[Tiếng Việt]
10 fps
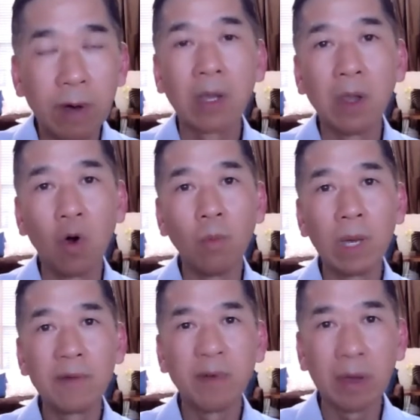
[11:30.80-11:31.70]
vật lộn,
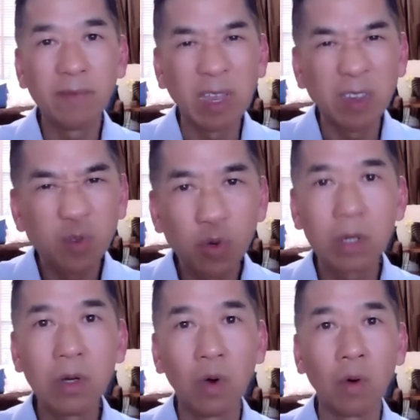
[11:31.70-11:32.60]
hay là phải
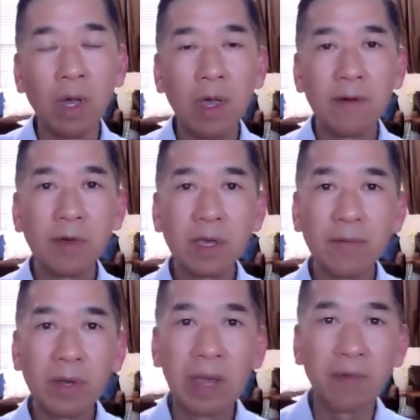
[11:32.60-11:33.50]
struggle với cái
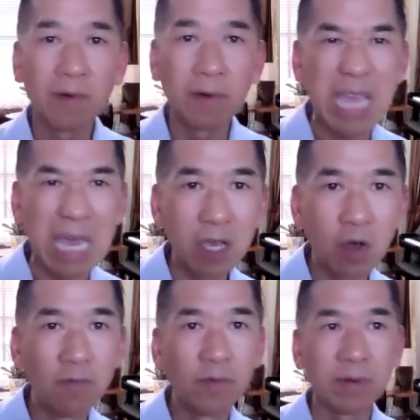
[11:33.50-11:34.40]
vấn đề phải nhảy
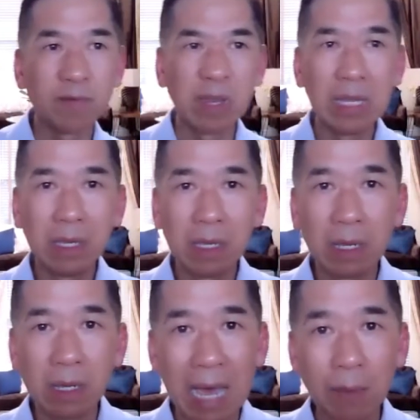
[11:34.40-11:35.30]
công việc, phải đi
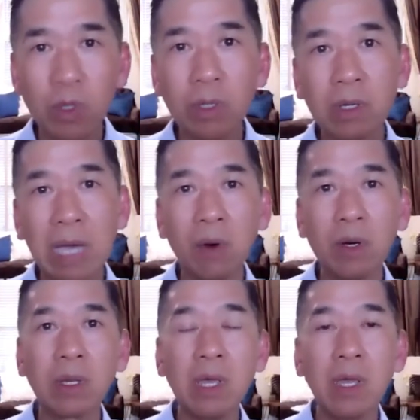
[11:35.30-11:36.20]
làm cho lương cao
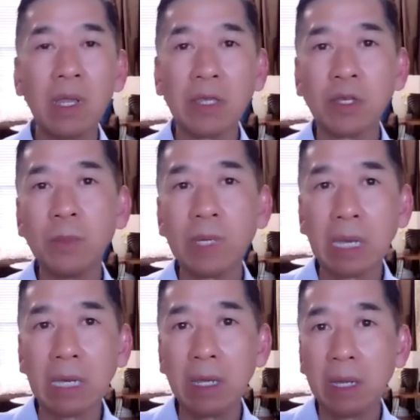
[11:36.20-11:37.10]
hơn, là Jimmy
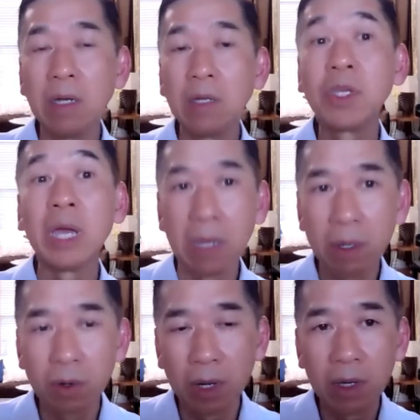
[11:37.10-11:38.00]
nghĩ là nó hơi
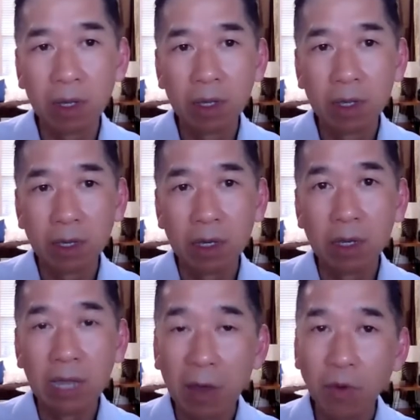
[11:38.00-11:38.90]
trễ rồi đó. Cho
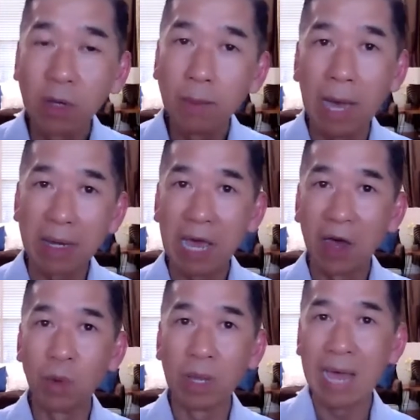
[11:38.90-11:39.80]
nên nếu những bạn
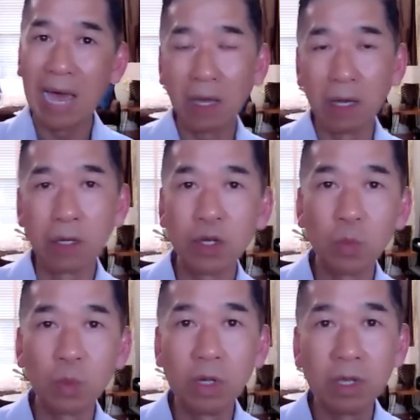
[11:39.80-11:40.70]
nào mà đang ở
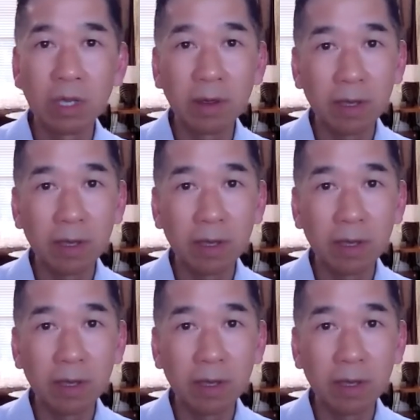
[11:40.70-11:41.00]
trong cái